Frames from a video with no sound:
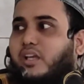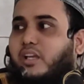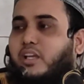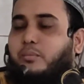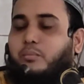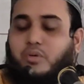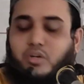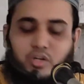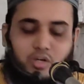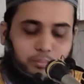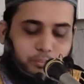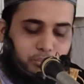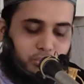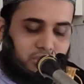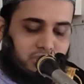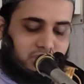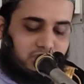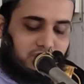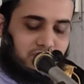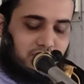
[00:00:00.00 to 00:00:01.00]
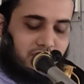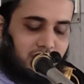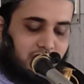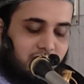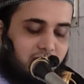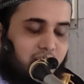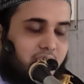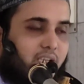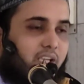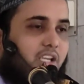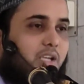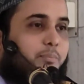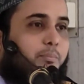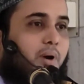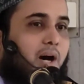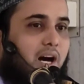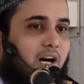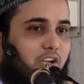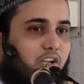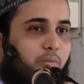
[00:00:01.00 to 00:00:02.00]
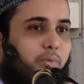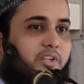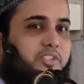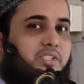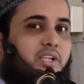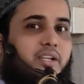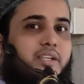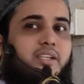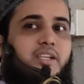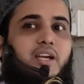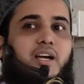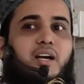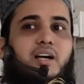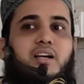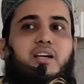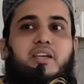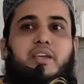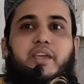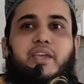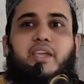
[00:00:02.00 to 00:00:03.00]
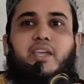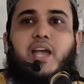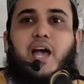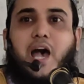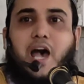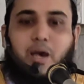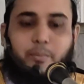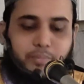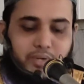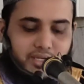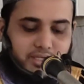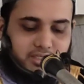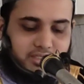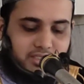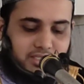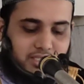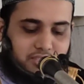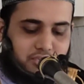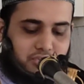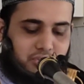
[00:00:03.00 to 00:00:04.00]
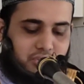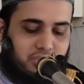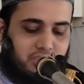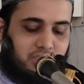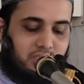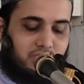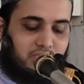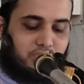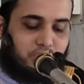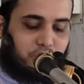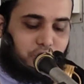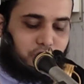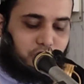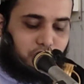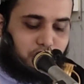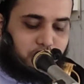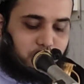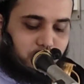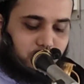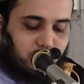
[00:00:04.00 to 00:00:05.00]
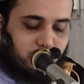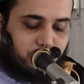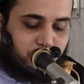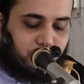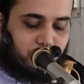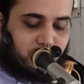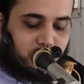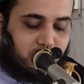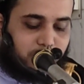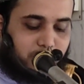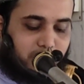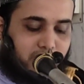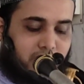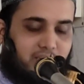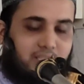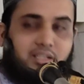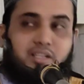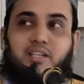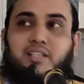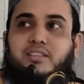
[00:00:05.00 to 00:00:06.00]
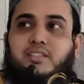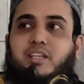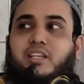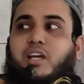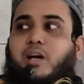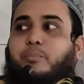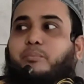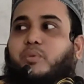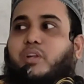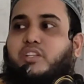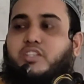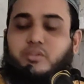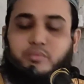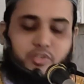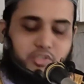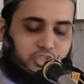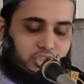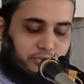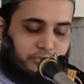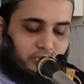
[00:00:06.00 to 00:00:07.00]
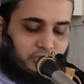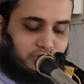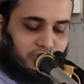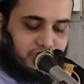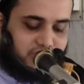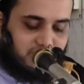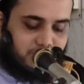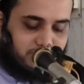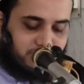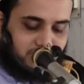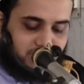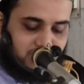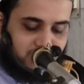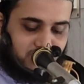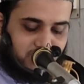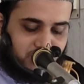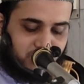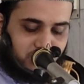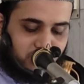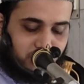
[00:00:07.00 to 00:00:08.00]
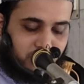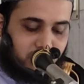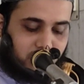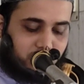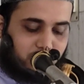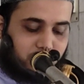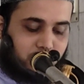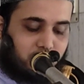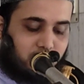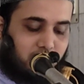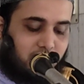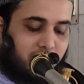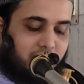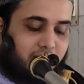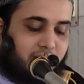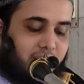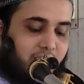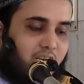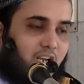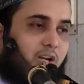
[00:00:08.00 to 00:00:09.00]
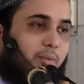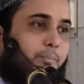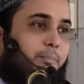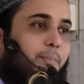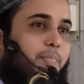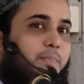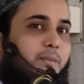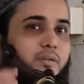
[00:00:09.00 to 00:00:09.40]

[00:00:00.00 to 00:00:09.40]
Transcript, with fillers: এই মোহব্বত নিয়া এই ভালোবাসা নিয়া এই আবেগ নিয়া যদি দরুদ শরীফ করতে পারেন তাহলে আপনার জীবন সফল হয়ে যাবে সম্মানিত মুসুল্লিয়ানি কেরাম